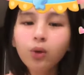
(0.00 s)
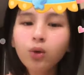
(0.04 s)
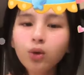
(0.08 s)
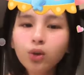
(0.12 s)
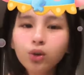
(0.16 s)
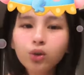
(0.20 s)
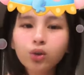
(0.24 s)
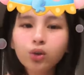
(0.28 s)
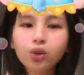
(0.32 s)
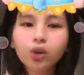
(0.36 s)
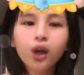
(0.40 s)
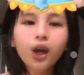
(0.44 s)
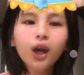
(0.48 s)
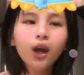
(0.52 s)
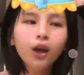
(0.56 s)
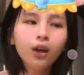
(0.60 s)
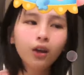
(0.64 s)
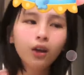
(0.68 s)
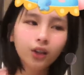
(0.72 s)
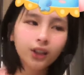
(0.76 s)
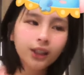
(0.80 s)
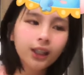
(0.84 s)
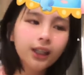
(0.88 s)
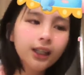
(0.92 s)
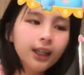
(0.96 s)
或许
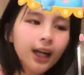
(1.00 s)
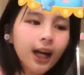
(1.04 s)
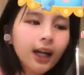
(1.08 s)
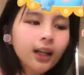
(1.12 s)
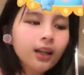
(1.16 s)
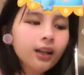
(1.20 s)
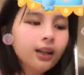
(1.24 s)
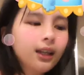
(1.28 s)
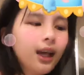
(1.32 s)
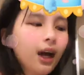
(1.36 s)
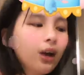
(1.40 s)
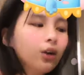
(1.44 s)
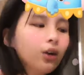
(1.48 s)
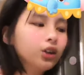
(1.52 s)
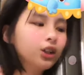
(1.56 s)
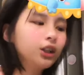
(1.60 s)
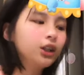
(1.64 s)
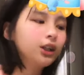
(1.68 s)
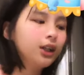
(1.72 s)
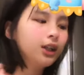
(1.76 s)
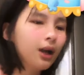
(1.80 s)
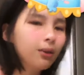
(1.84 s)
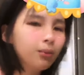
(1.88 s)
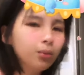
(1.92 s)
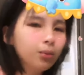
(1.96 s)
有些人看得到，有些
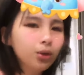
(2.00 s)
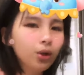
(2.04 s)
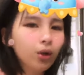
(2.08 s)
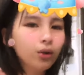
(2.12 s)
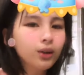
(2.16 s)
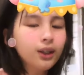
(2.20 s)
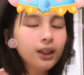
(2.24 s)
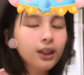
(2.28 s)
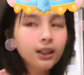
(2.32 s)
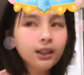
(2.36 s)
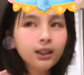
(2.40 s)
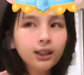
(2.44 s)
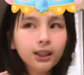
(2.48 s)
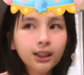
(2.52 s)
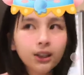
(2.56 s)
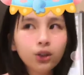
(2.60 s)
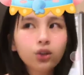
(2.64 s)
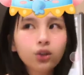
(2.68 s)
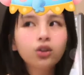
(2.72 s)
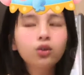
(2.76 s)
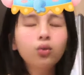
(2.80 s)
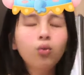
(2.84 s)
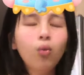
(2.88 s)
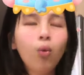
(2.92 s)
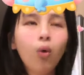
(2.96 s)
人看不懂，但这就
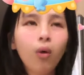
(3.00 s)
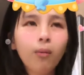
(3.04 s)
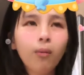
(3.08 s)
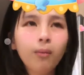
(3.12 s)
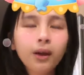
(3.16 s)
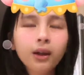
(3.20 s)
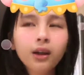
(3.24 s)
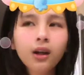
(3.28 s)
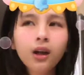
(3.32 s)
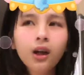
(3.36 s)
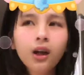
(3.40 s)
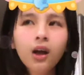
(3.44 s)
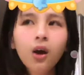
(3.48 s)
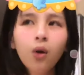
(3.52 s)
是我们。